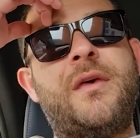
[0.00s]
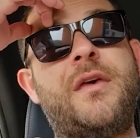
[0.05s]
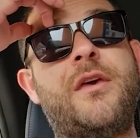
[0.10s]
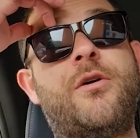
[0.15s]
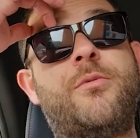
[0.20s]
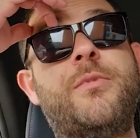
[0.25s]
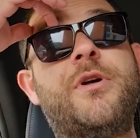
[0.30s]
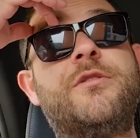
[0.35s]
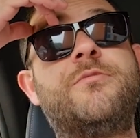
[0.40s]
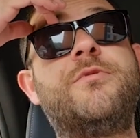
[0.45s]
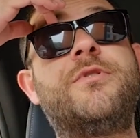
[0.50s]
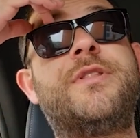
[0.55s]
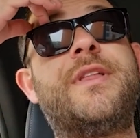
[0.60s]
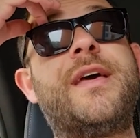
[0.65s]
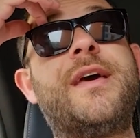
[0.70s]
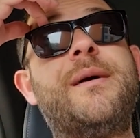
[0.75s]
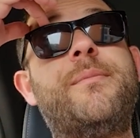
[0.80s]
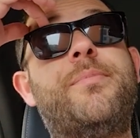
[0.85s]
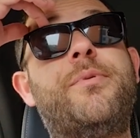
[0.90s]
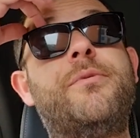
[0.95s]
E ao mesmo
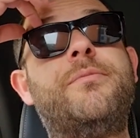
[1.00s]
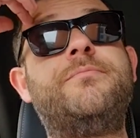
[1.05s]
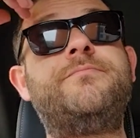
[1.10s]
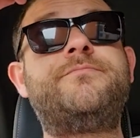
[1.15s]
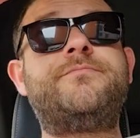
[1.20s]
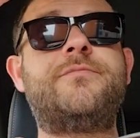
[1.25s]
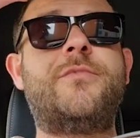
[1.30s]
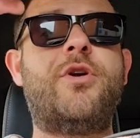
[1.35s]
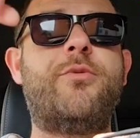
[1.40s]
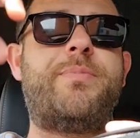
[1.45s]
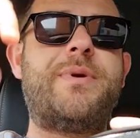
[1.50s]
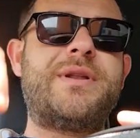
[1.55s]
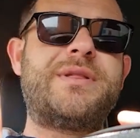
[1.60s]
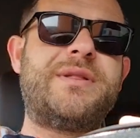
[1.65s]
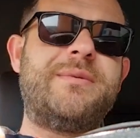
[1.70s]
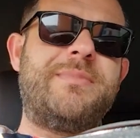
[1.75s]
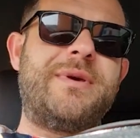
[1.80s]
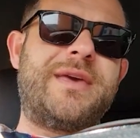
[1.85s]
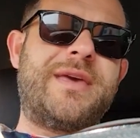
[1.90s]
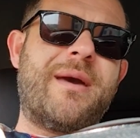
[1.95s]
tempo, eu
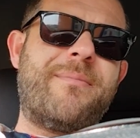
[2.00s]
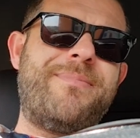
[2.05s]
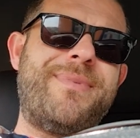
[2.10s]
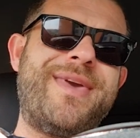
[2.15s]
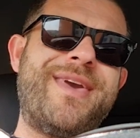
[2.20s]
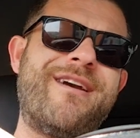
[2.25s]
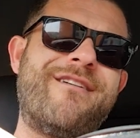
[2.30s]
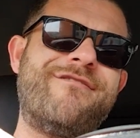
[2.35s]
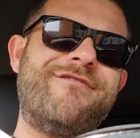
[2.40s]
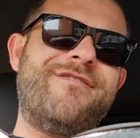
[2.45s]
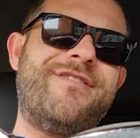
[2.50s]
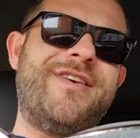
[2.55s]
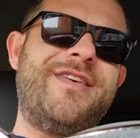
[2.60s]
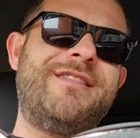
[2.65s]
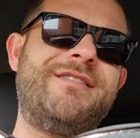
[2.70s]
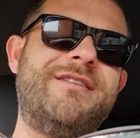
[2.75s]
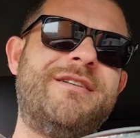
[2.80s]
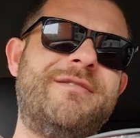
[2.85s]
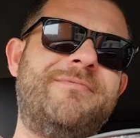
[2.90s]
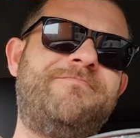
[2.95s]
percebi que a minha
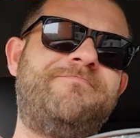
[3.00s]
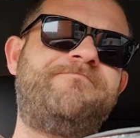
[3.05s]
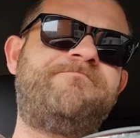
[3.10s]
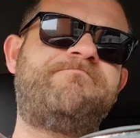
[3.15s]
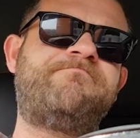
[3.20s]
vida